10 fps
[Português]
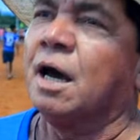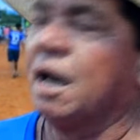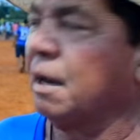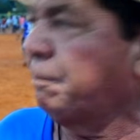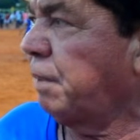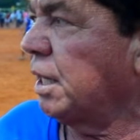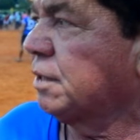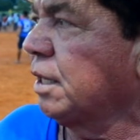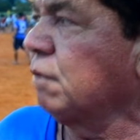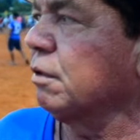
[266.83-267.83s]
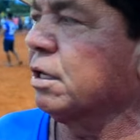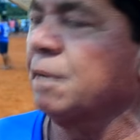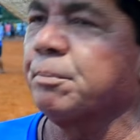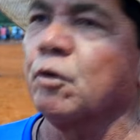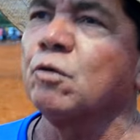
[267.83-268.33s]
é, perdeu
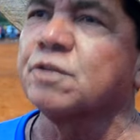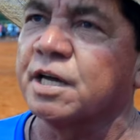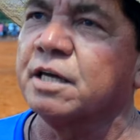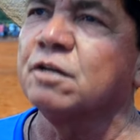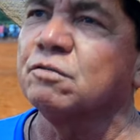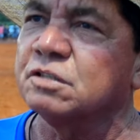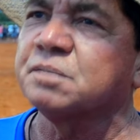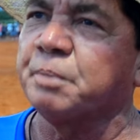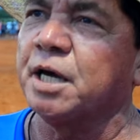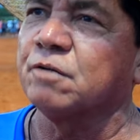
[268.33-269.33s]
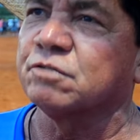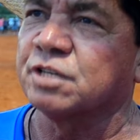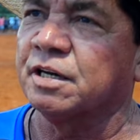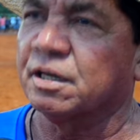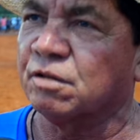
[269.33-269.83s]
aqui para o Londrina nos
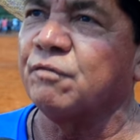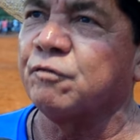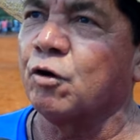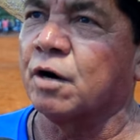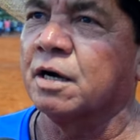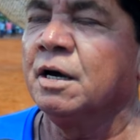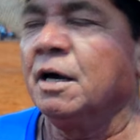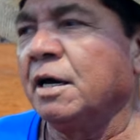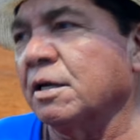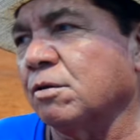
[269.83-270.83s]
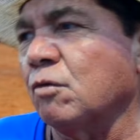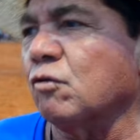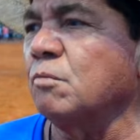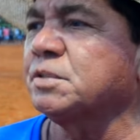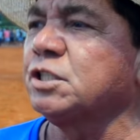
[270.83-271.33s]
pênaltis, né? Estão fora. Então,
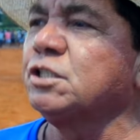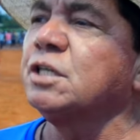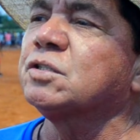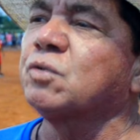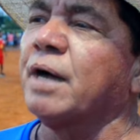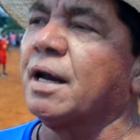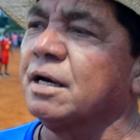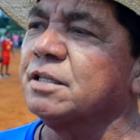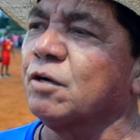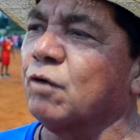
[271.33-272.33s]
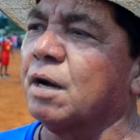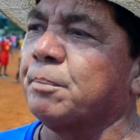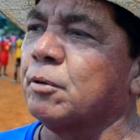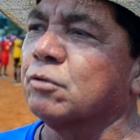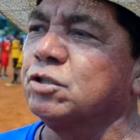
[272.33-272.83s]
como se disse o Erlândia agora há
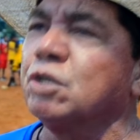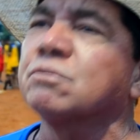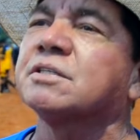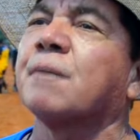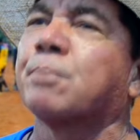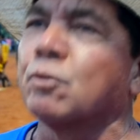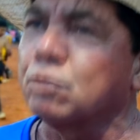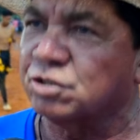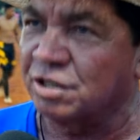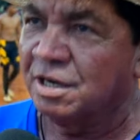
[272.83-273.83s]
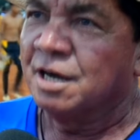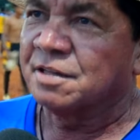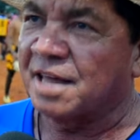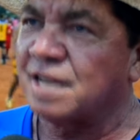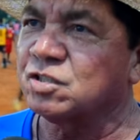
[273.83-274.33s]
pouco, Nilson a bruxa
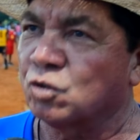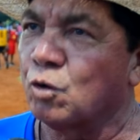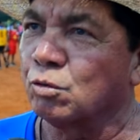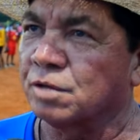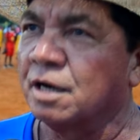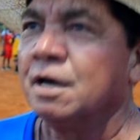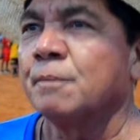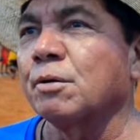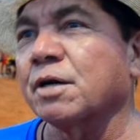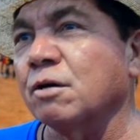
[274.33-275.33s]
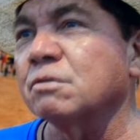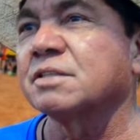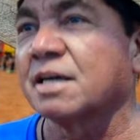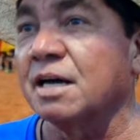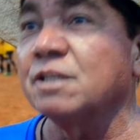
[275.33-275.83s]
tá solta, porque
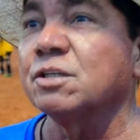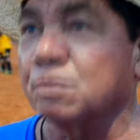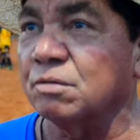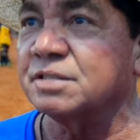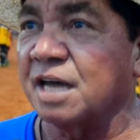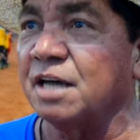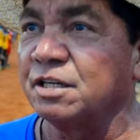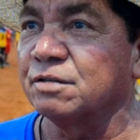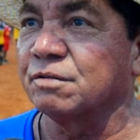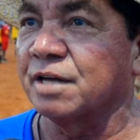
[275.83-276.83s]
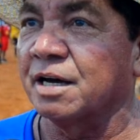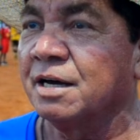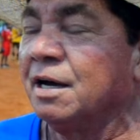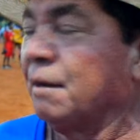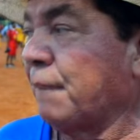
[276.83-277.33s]
os grandes estão saindo, né?
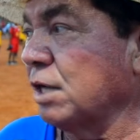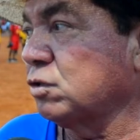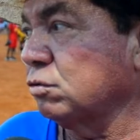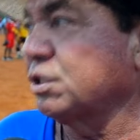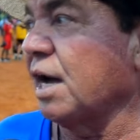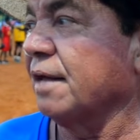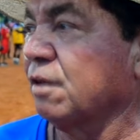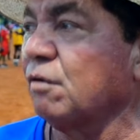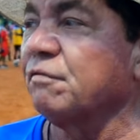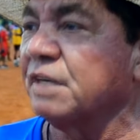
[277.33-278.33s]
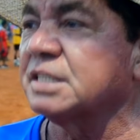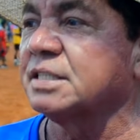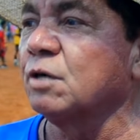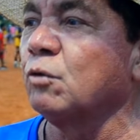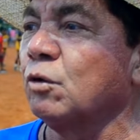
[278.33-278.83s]
Mas o Jardão
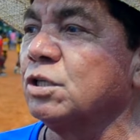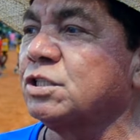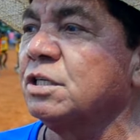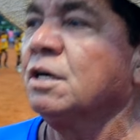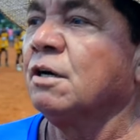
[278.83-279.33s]
venceu hoje